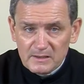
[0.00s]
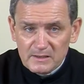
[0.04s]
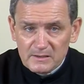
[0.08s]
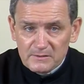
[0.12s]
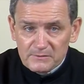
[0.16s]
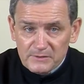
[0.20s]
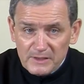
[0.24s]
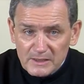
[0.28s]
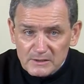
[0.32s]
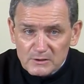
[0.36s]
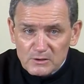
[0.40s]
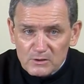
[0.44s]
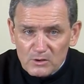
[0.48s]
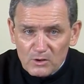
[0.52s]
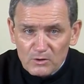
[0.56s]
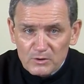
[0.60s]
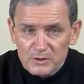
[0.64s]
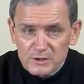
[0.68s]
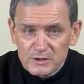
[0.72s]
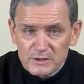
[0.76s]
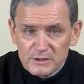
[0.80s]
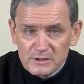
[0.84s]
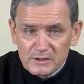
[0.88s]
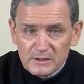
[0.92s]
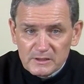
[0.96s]
W
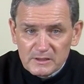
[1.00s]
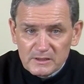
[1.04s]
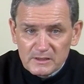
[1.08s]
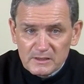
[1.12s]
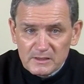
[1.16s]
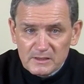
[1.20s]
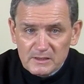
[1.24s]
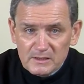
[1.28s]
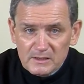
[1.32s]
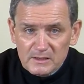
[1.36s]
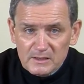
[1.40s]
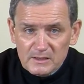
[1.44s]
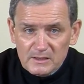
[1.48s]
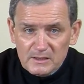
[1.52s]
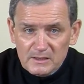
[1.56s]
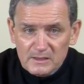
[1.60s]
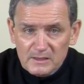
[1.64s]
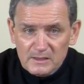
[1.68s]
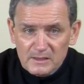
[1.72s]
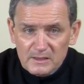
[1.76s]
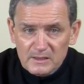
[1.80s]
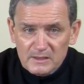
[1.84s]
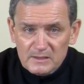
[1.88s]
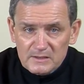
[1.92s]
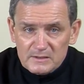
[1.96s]
jedności.
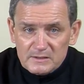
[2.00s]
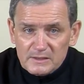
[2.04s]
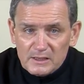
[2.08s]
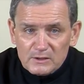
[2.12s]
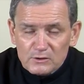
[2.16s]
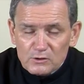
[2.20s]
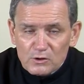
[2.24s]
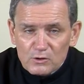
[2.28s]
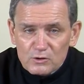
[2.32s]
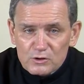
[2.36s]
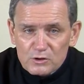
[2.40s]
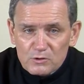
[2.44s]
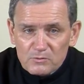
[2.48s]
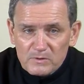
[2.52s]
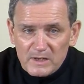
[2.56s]
Zjednoczył